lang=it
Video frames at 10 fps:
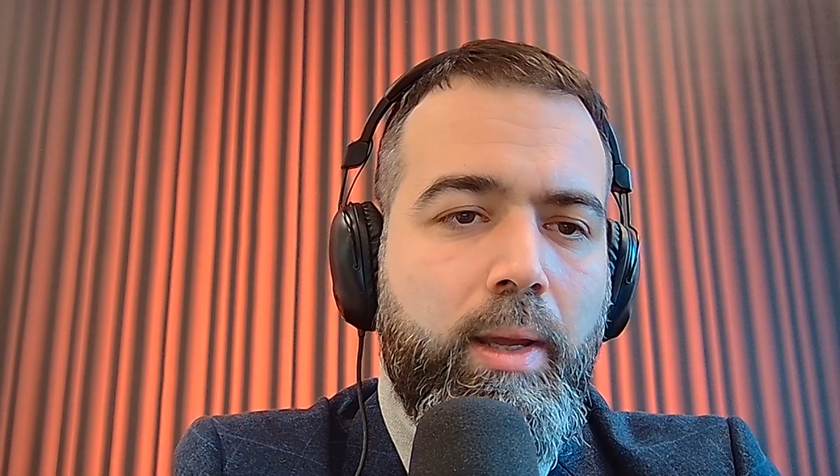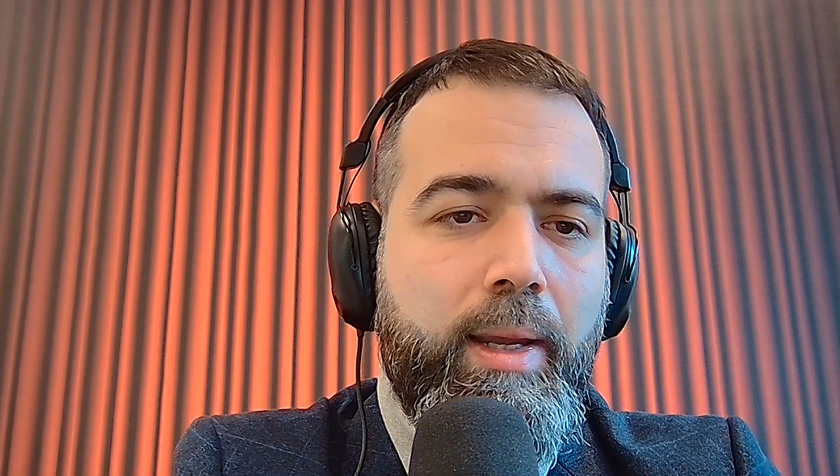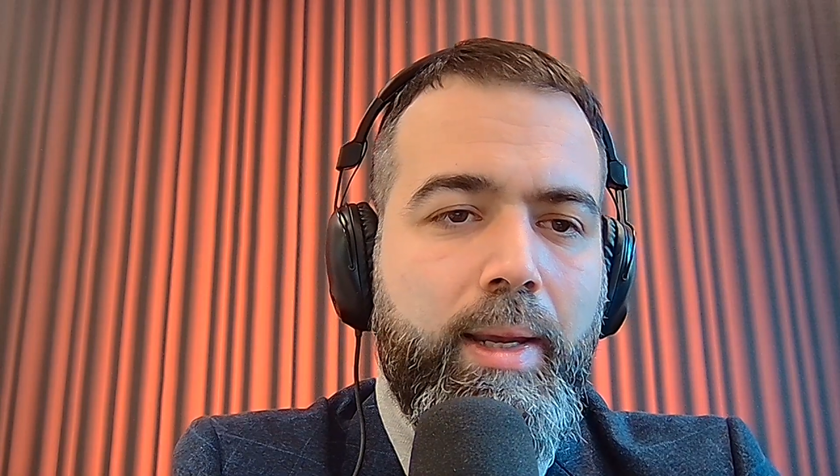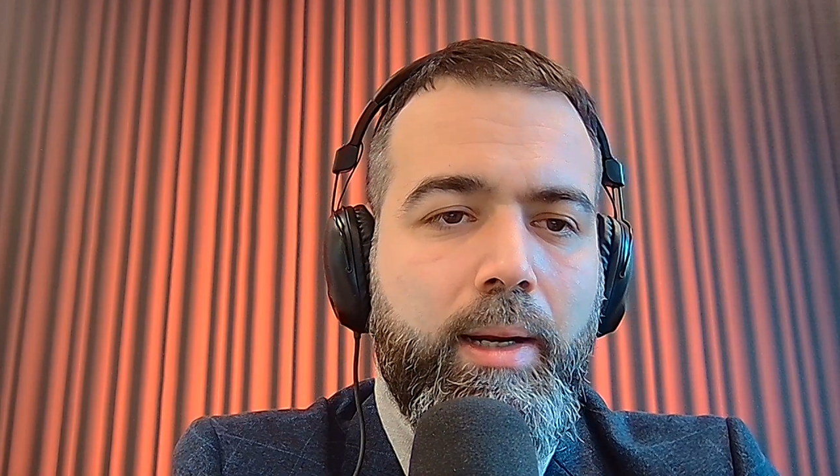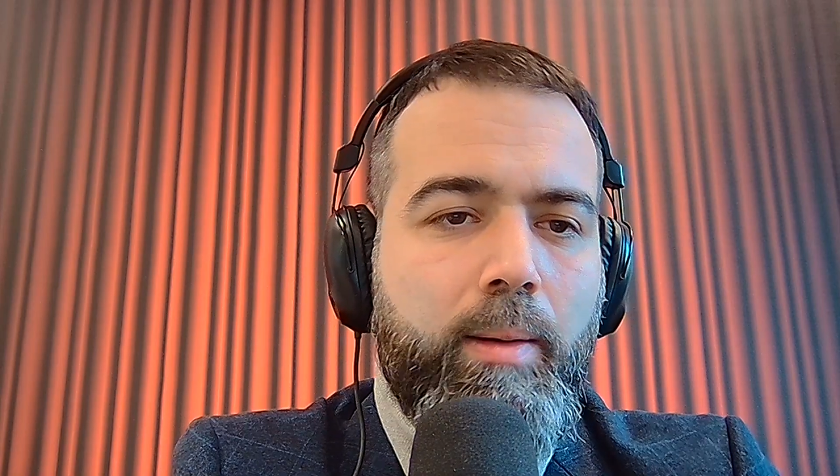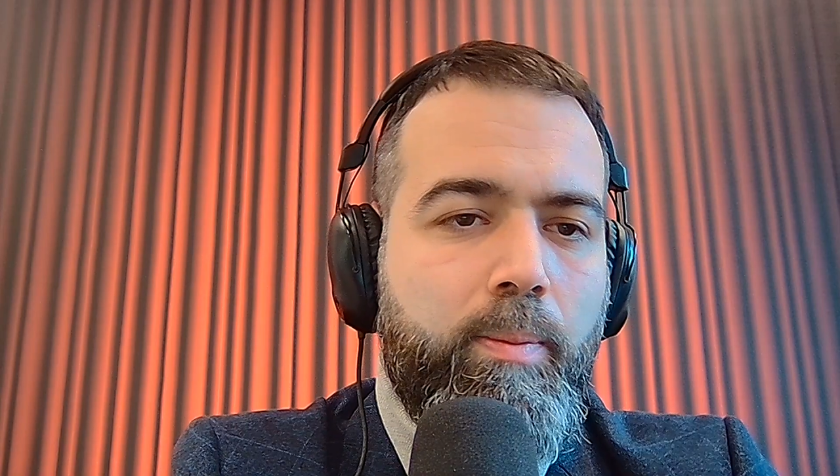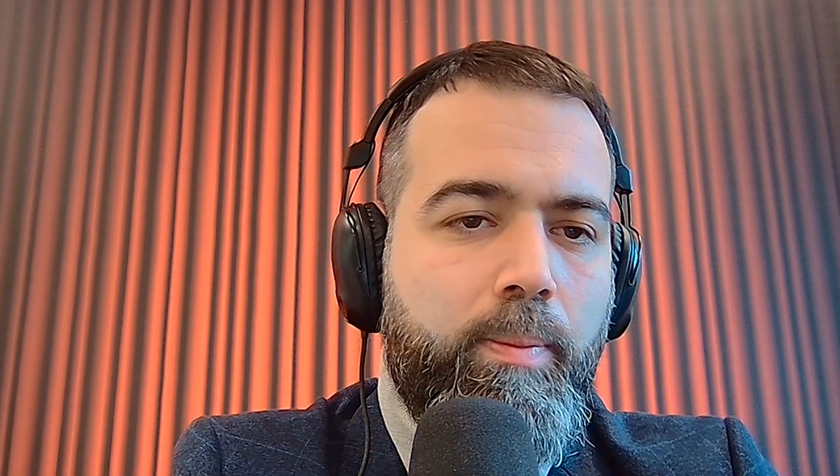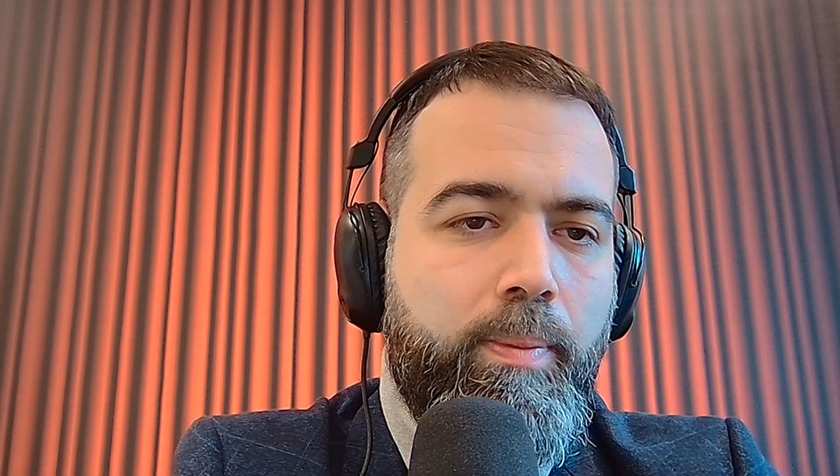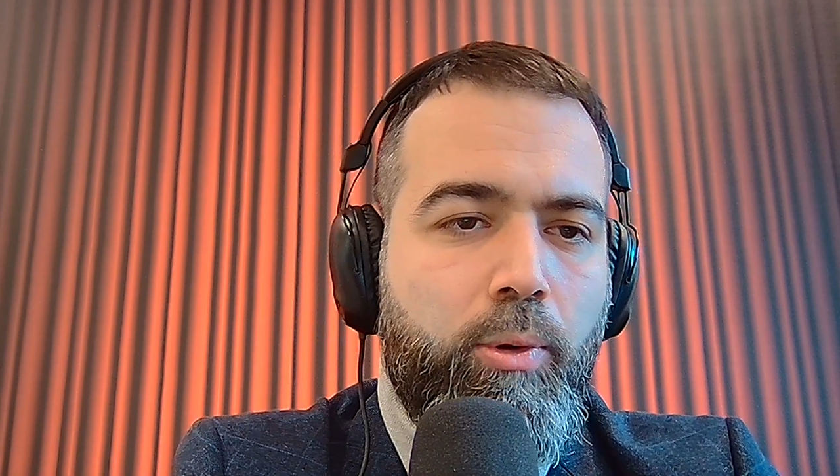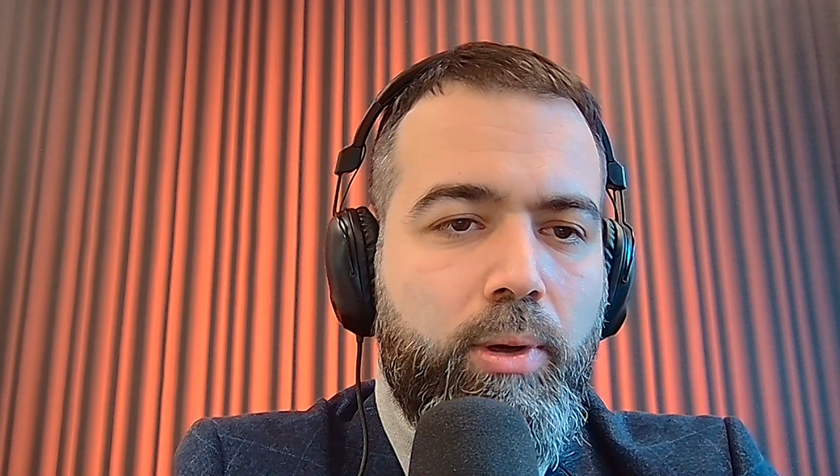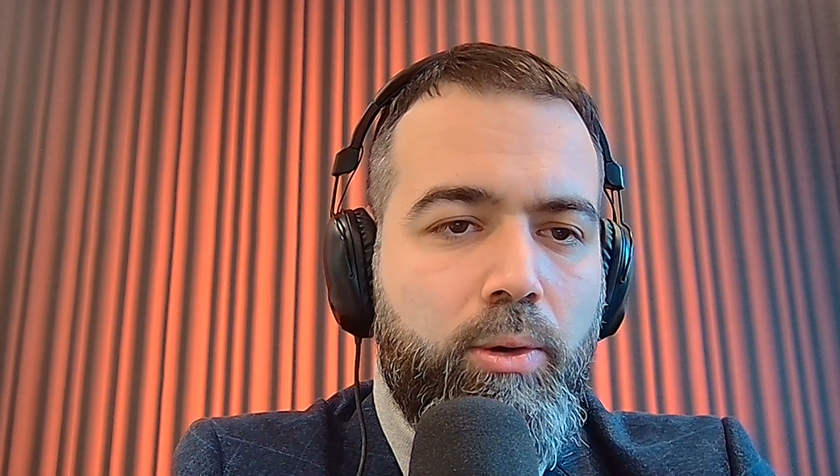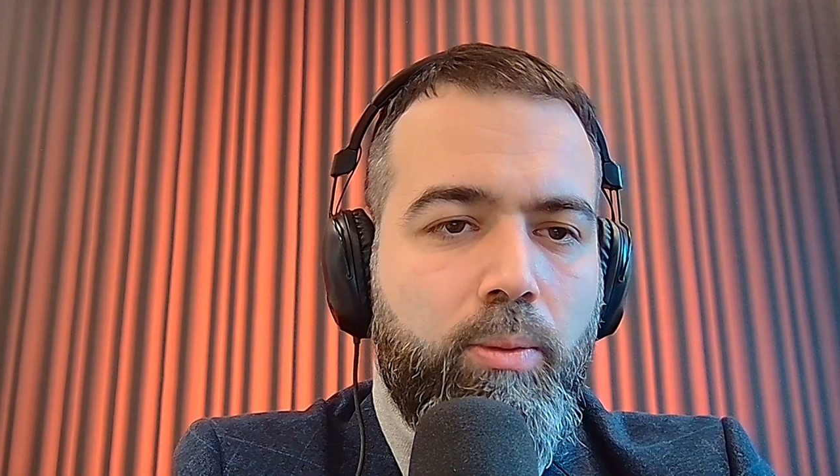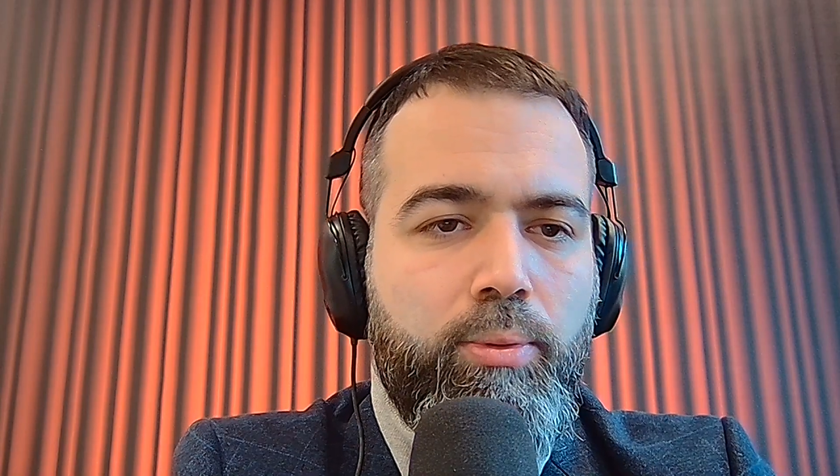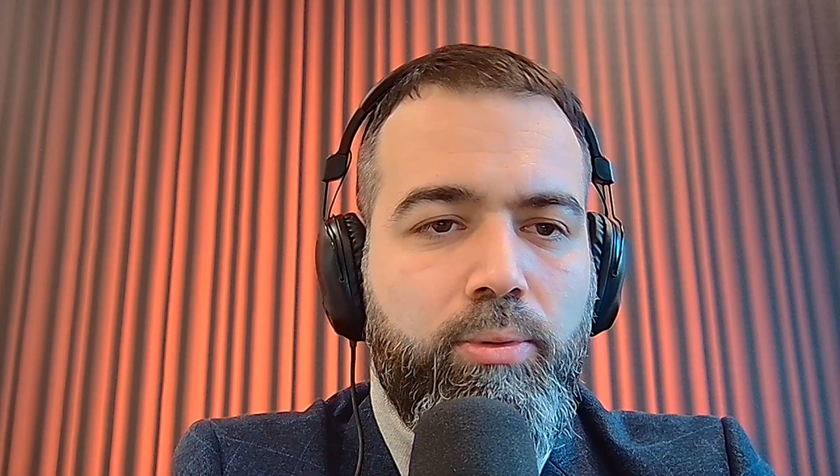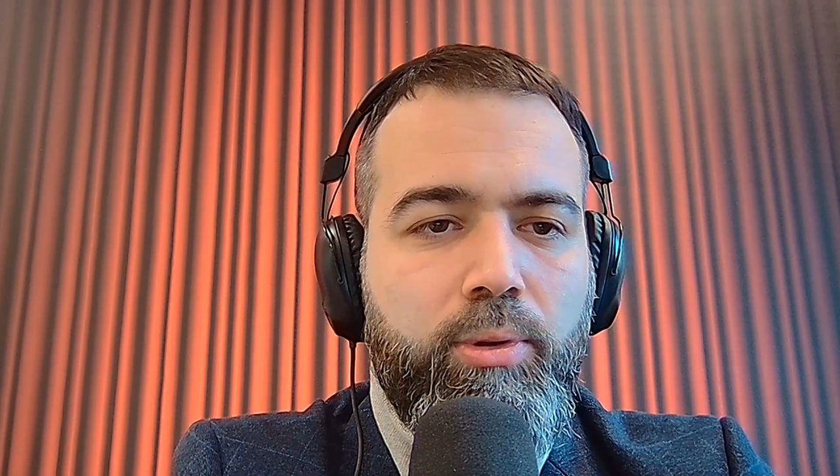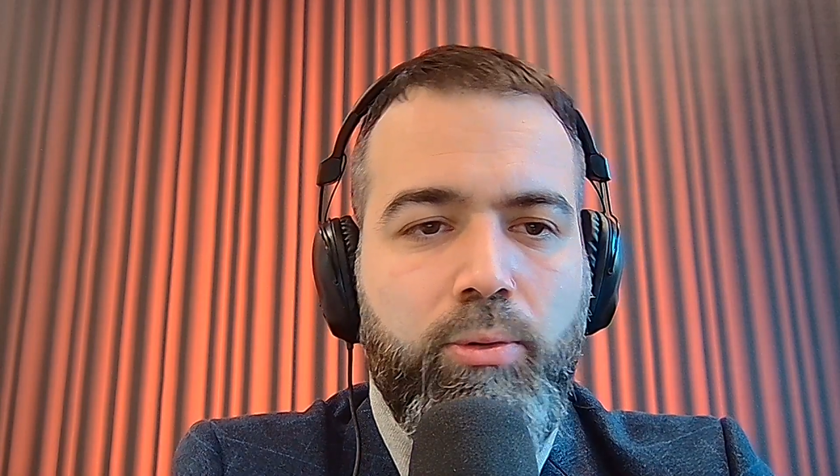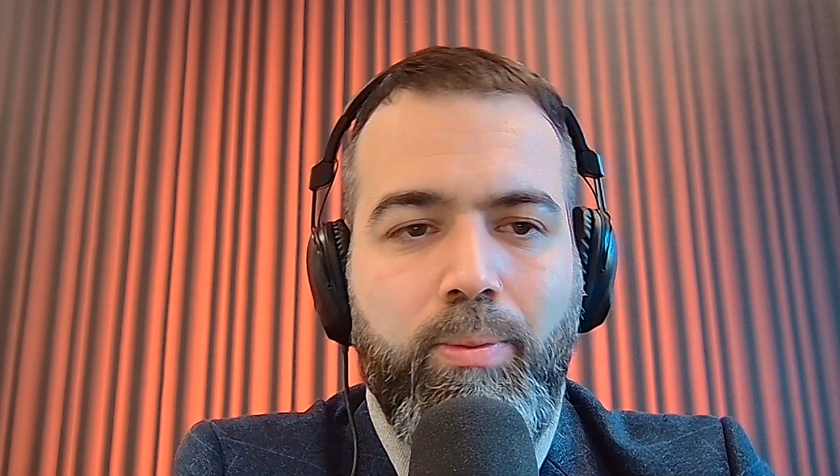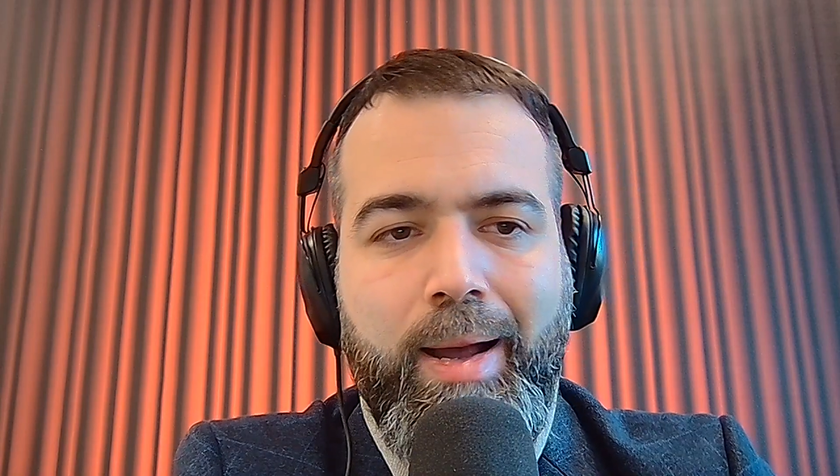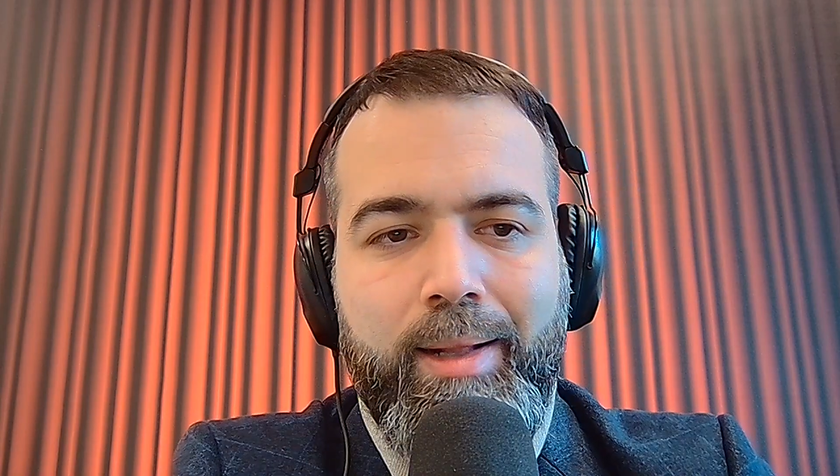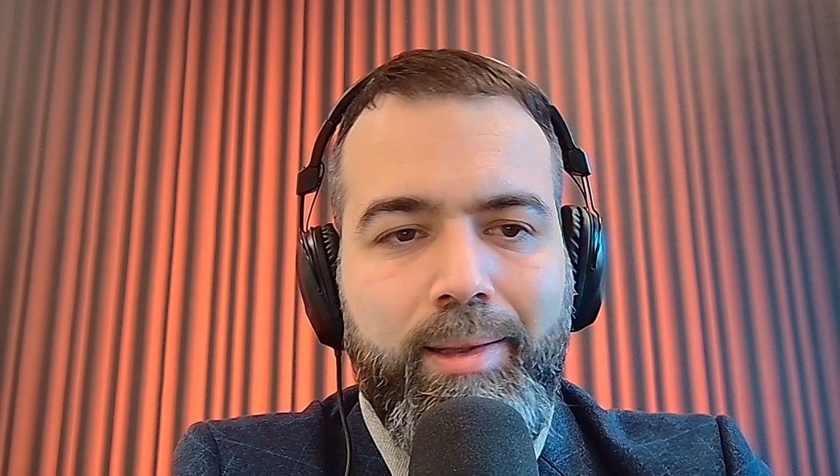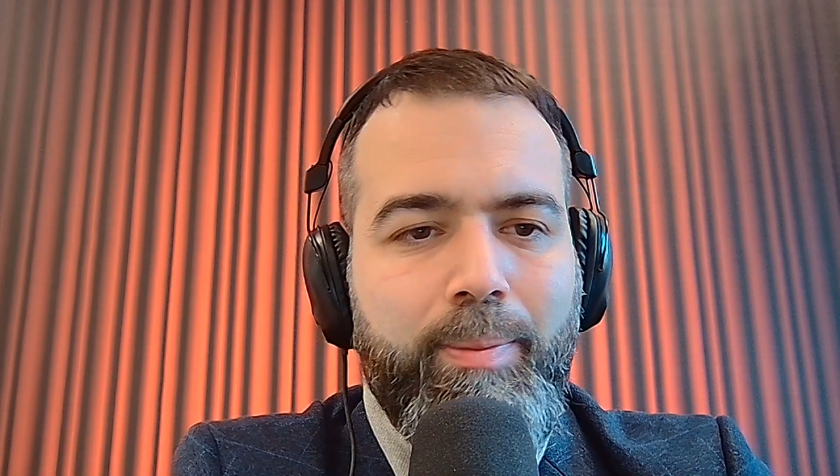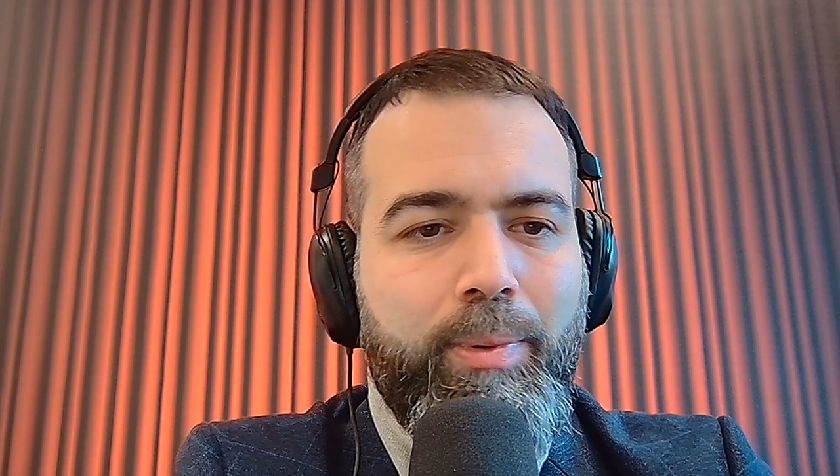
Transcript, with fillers: era un pochino più titubante,